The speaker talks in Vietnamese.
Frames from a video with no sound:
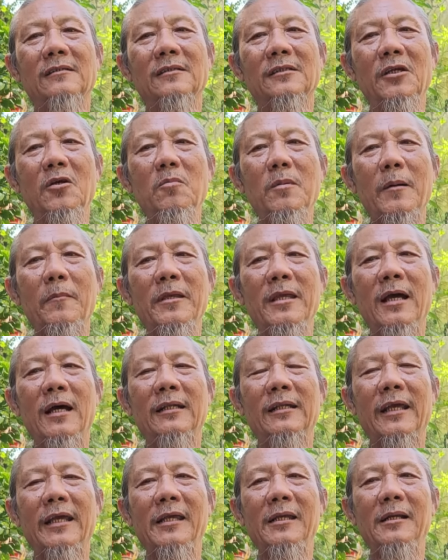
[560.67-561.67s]
nếu mà bây giờ
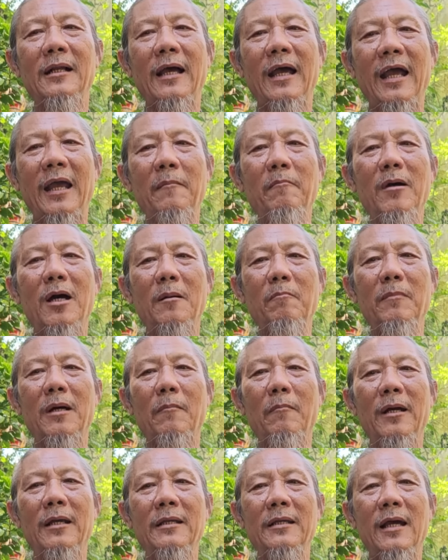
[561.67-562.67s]
thấy là hai bên
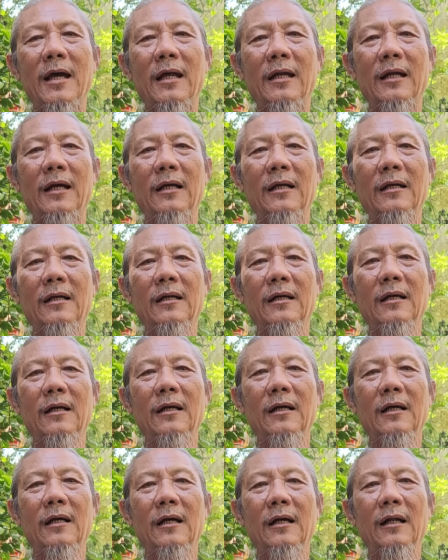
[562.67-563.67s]
mà bây giờ đó
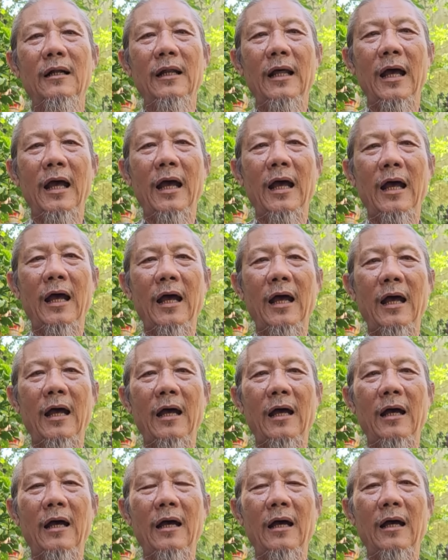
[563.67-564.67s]
là
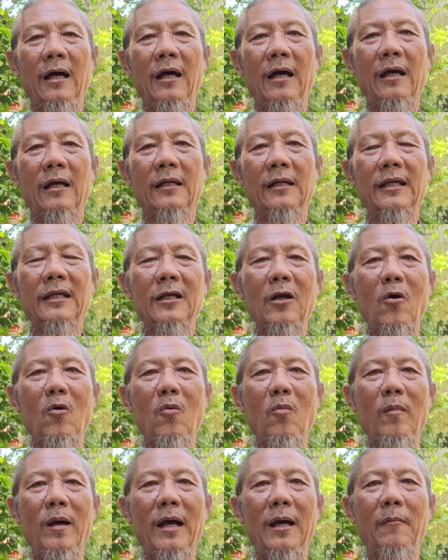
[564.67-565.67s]
cái
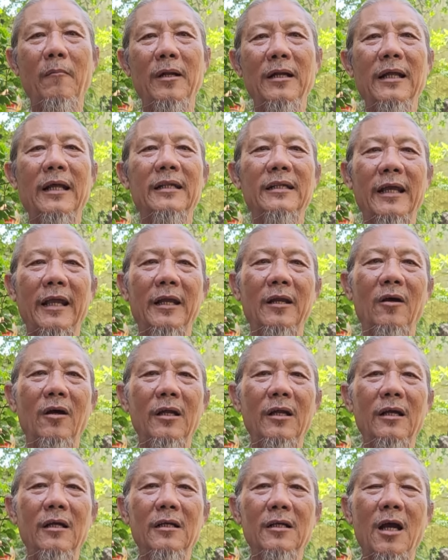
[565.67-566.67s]
câu mà bên đây thầy
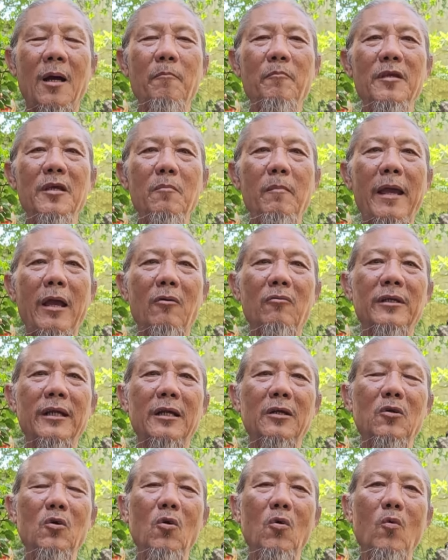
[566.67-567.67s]
nói cọp với beo
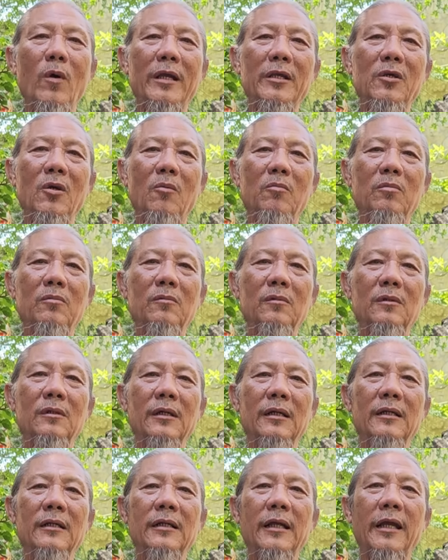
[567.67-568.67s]
tranh đua quay dũng,
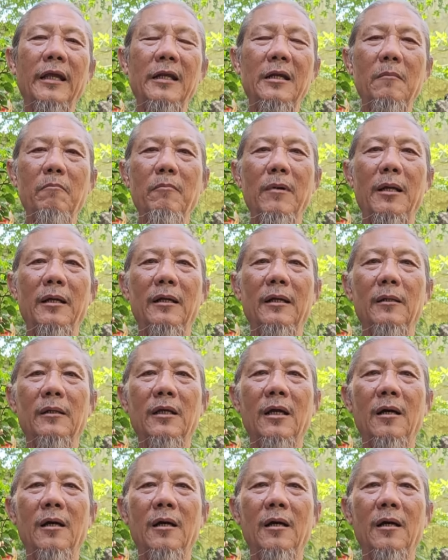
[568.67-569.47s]
thấy nó mình